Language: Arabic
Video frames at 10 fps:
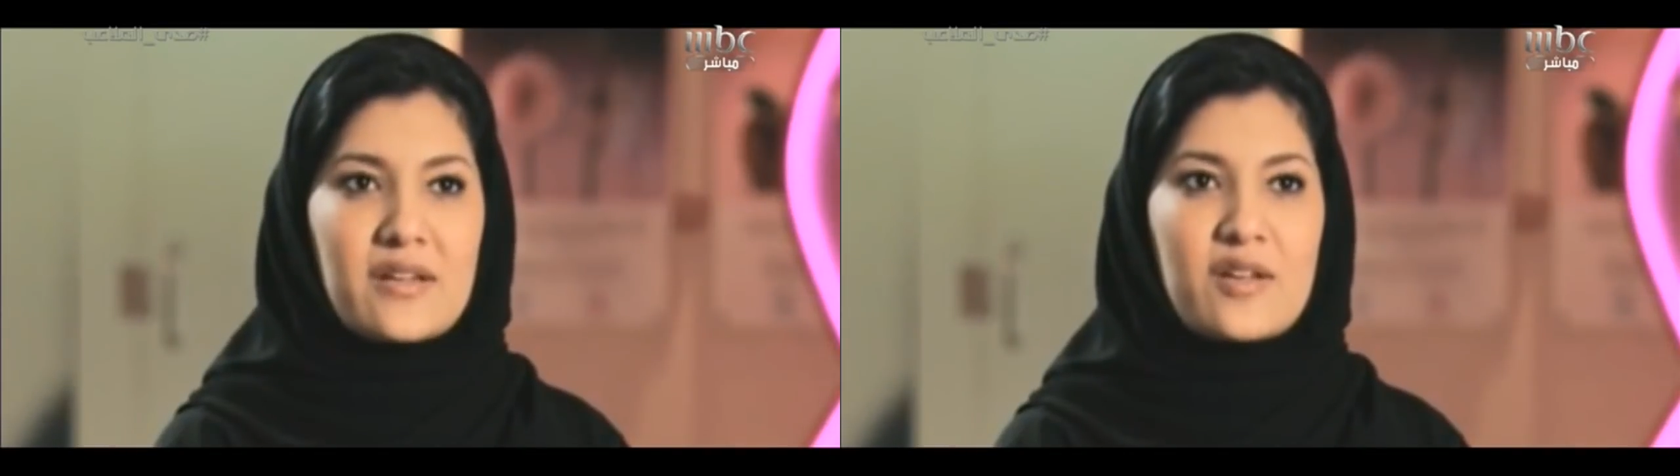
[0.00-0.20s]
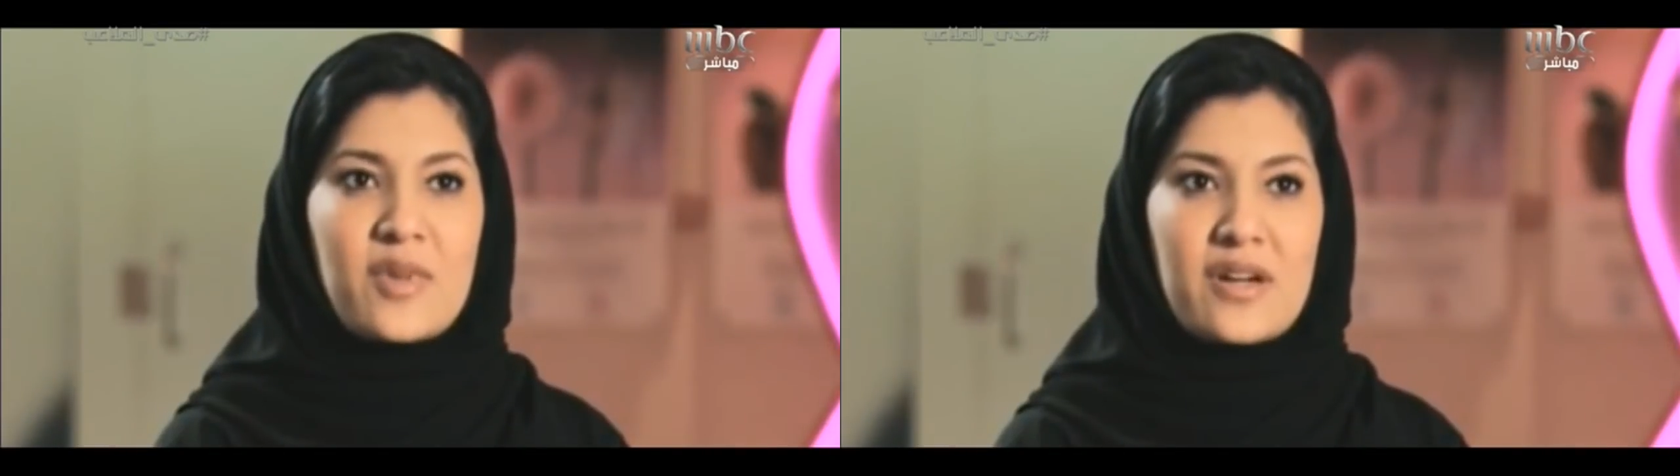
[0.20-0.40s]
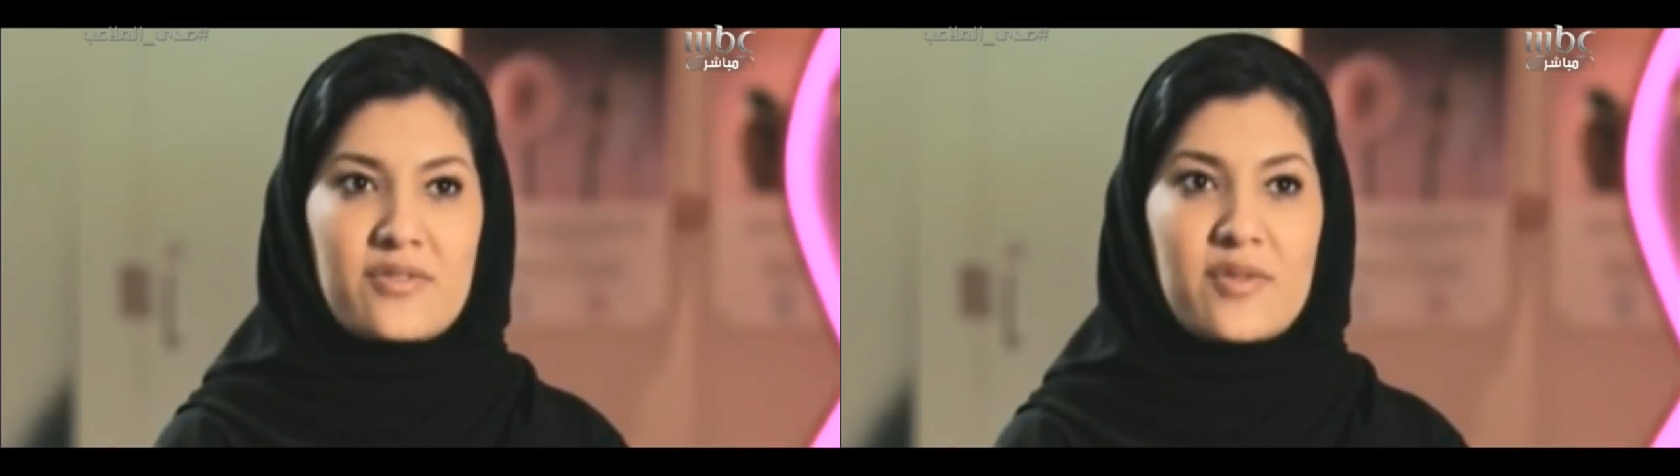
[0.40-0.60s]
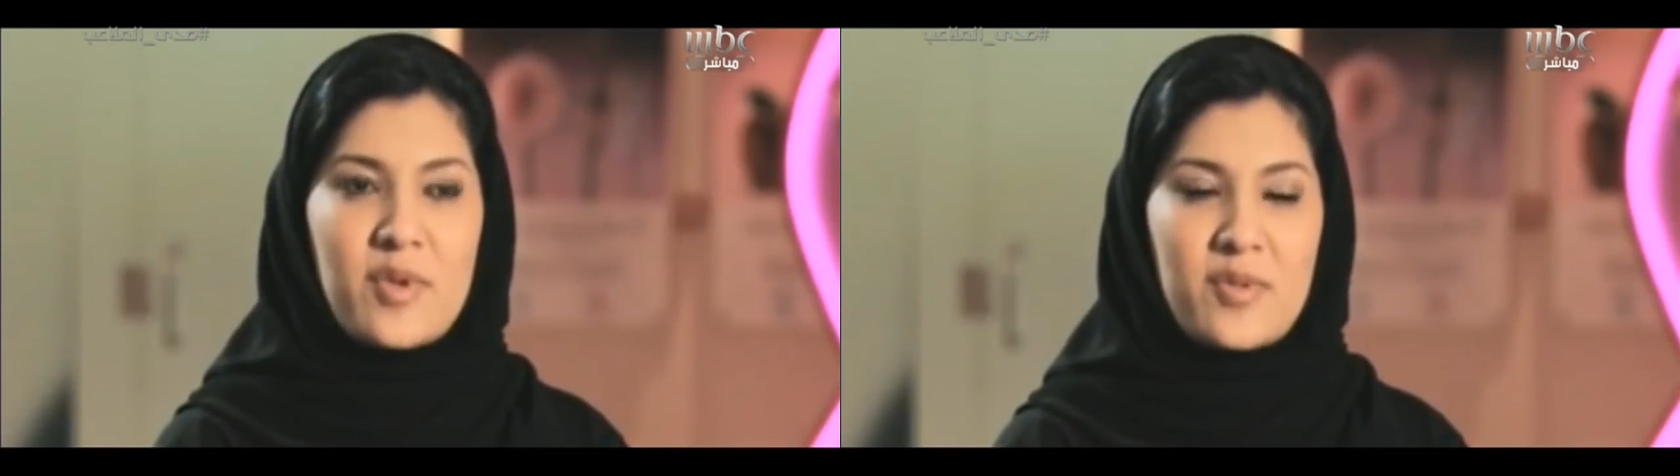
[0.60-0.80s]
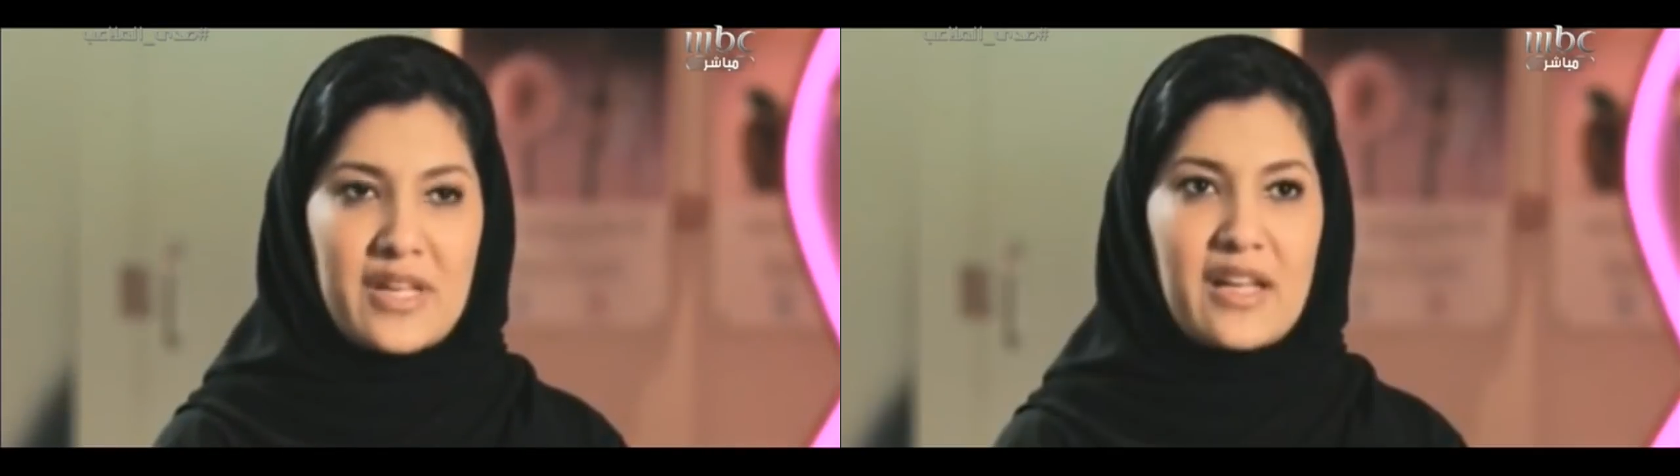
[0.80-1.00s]
لكل مرأة في
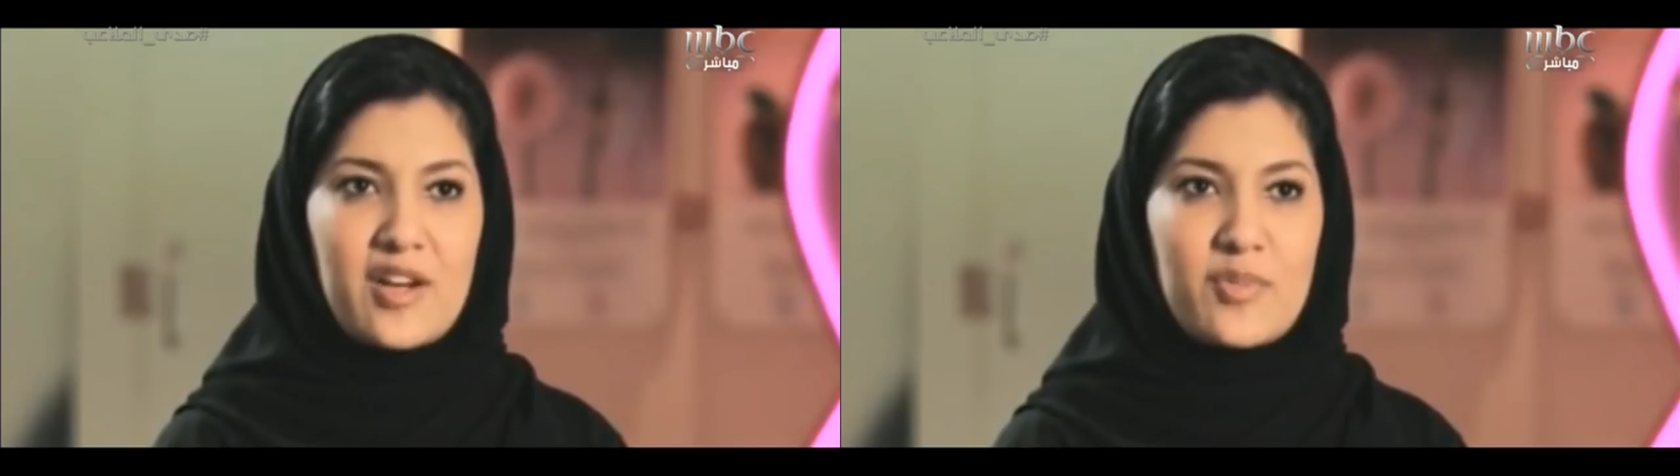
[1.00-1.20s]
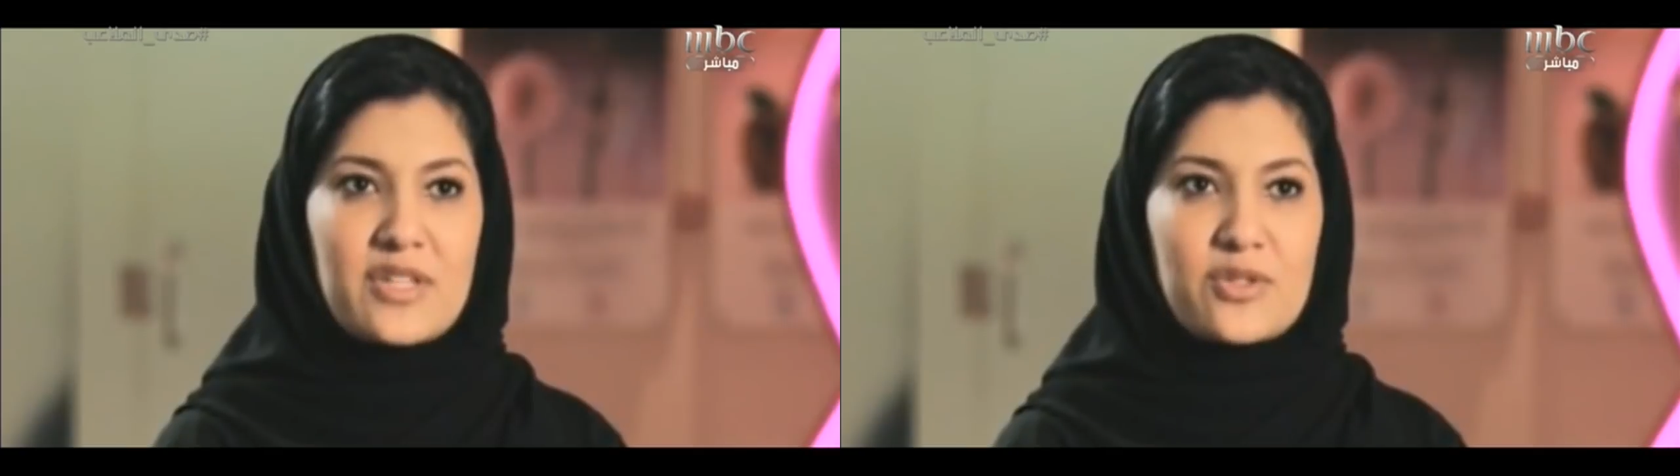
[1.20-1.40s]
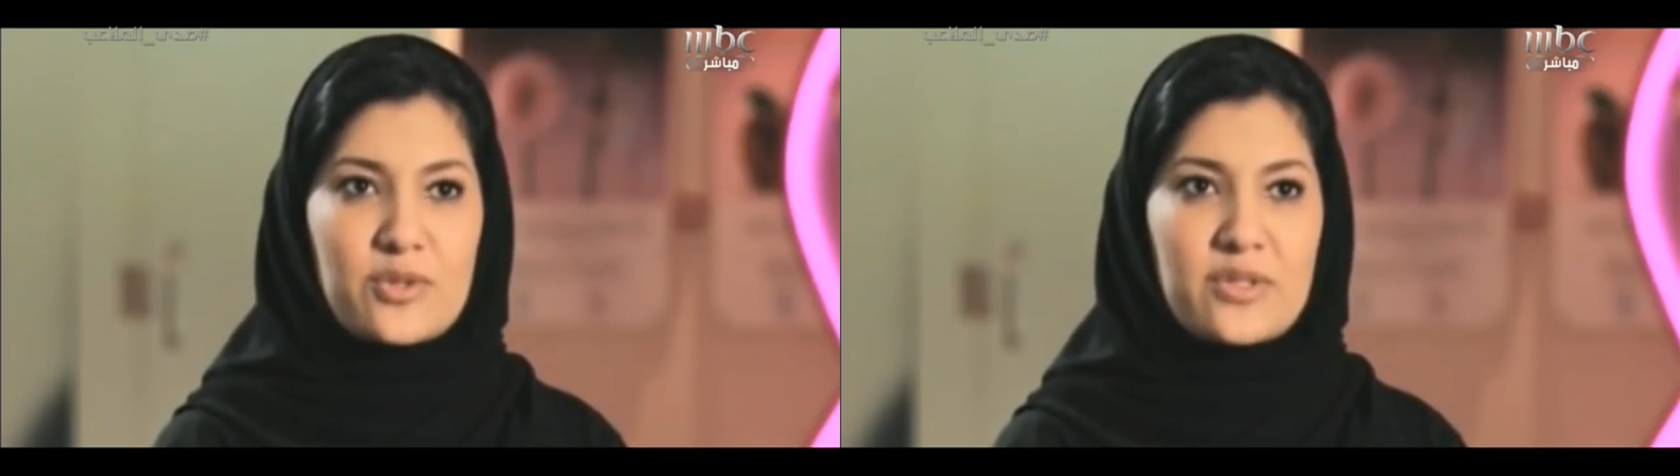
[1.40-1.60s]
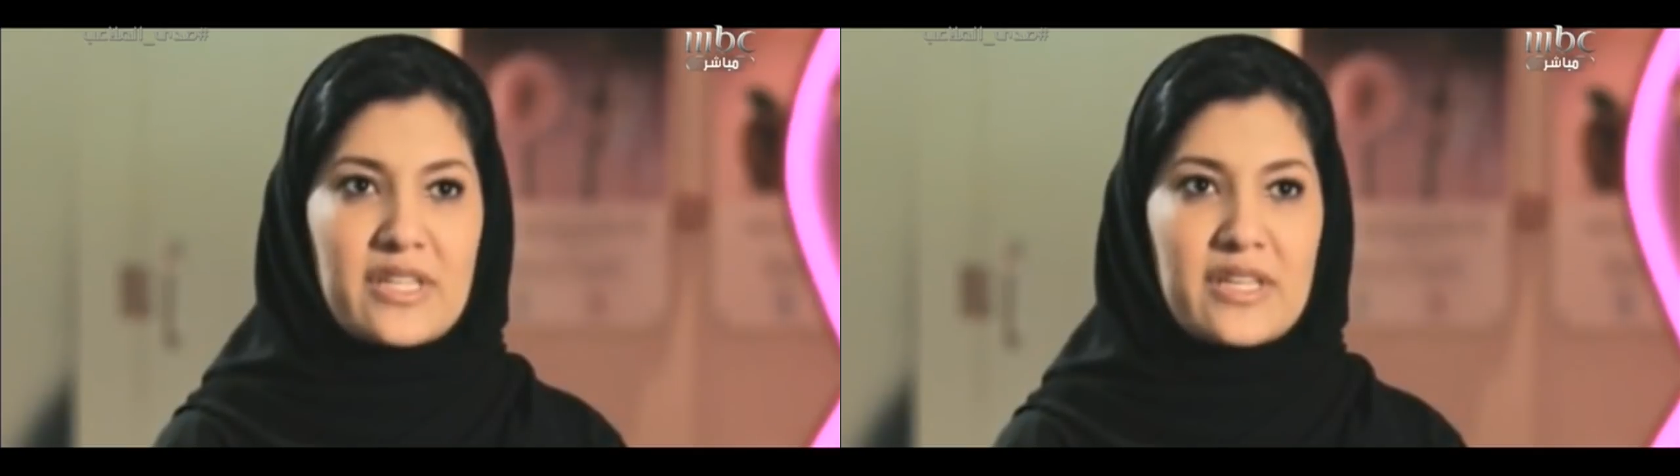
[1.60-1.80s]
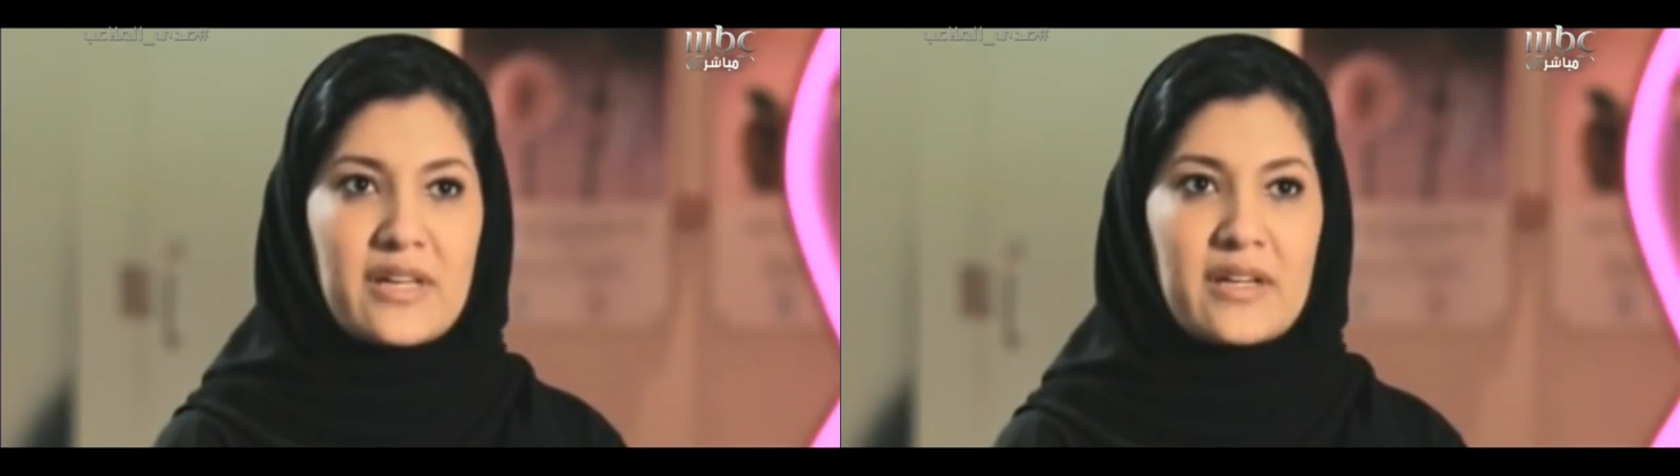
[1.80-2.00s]
المملكة العربية
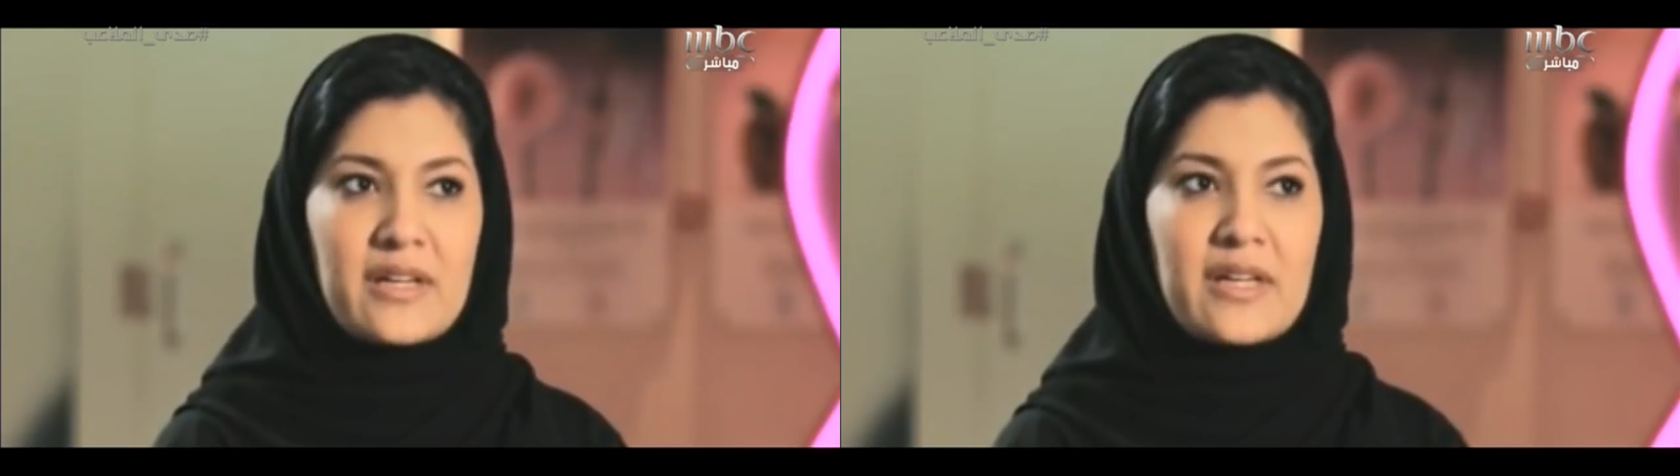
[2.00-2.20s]
السعودية